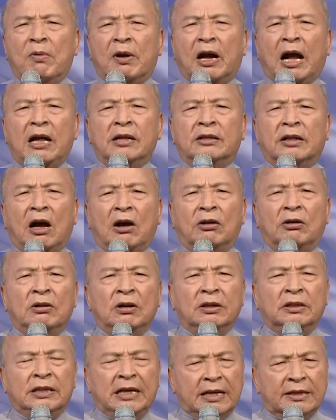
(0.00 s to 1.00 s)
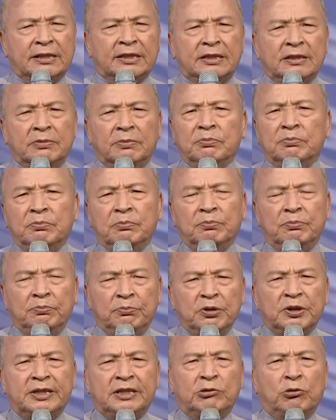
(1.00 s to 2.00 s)
们看到也是
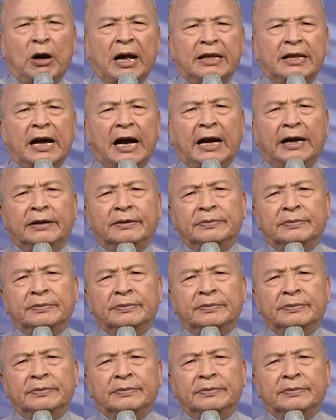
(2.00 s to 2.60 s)
不喜欢他。